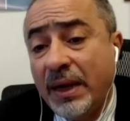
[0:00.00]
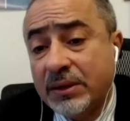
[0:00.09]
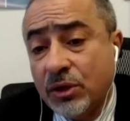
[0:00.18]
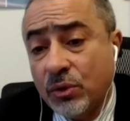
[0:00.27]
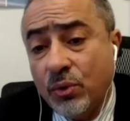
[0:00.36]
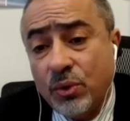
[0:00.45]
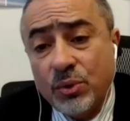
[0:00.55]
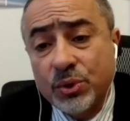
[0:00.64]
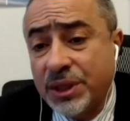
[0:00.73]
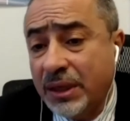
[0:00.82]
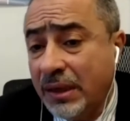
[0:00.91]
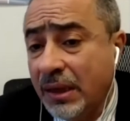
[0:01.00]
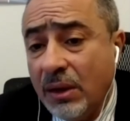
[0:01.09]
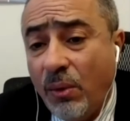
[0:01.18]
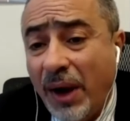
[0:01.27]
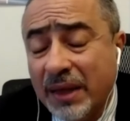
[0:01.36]
مع التكنولوجيا
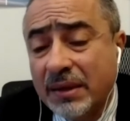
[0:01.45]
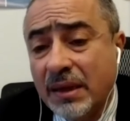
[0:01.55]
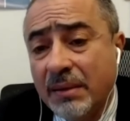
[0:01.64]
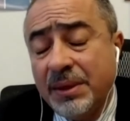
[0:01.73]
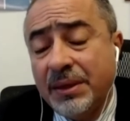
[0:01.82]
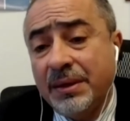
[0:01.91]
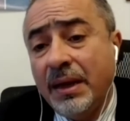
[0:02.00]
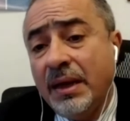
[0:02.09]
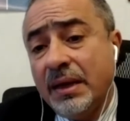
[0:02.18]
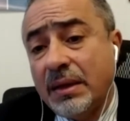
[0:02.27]
وحتى من